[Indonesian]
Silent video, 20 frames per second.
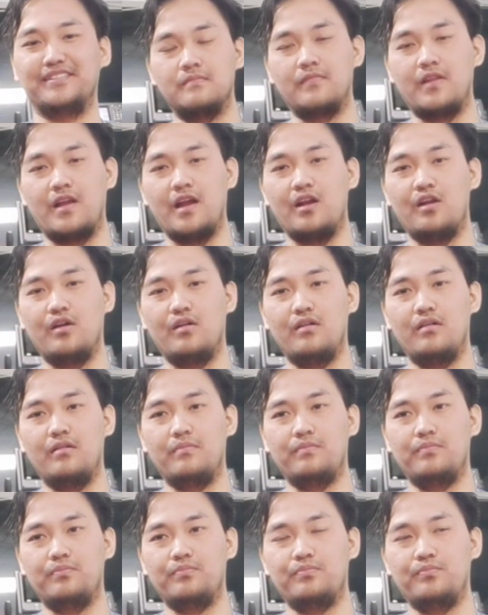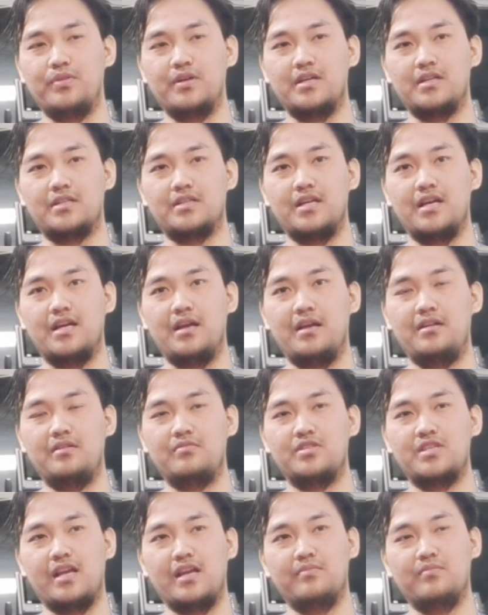Kalau
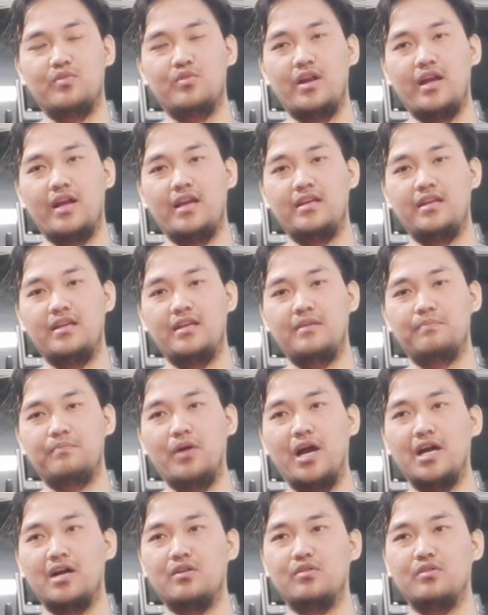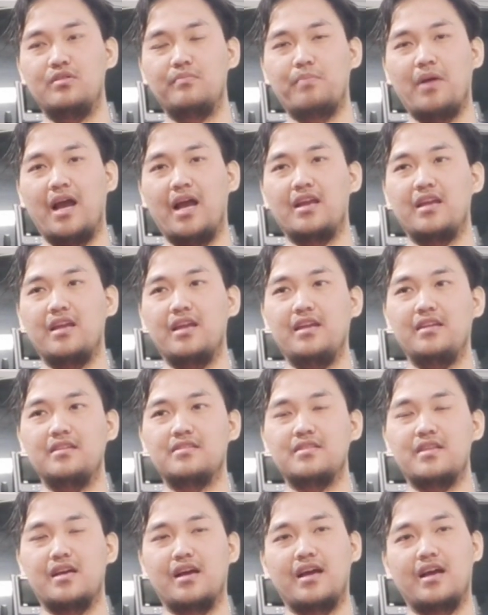pekerjaan saya mulai bangun pagi
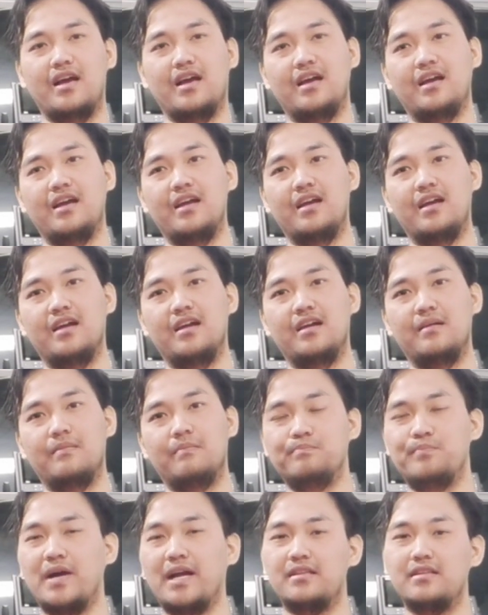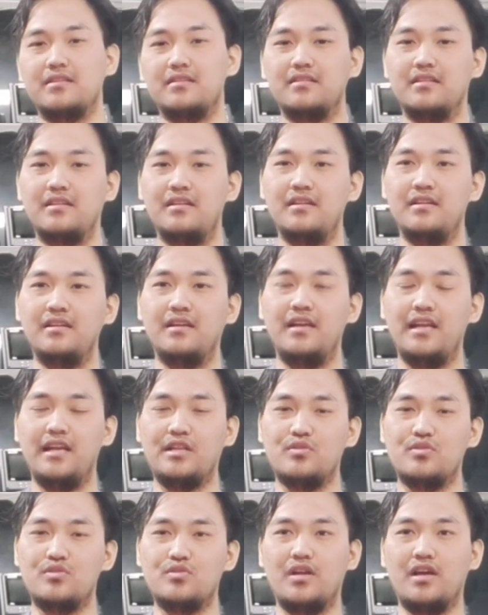setengah empat,
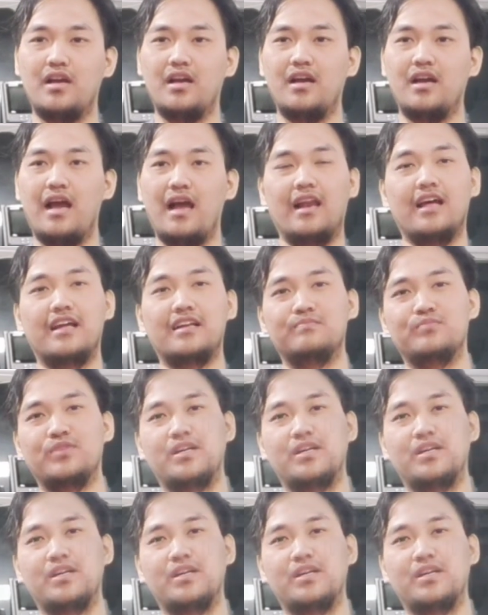itu sudah alarm